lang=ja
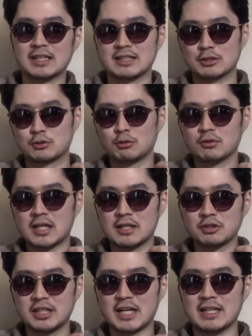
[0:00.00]
なんてストーカー
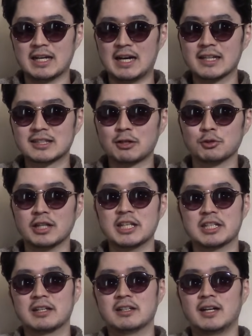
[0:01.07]
の被害なんかあったことな
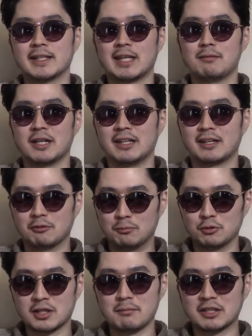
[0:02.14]
いじゃん、当たり前だけど。
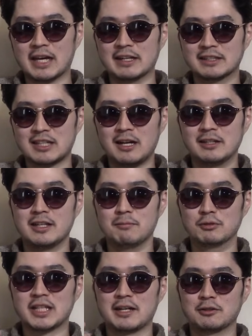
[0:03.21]
僕らみたいなさね、
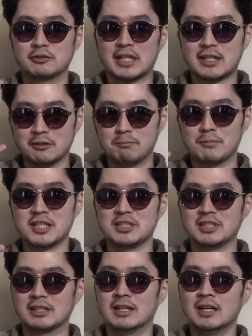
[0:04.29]
ブサイクのただの一般人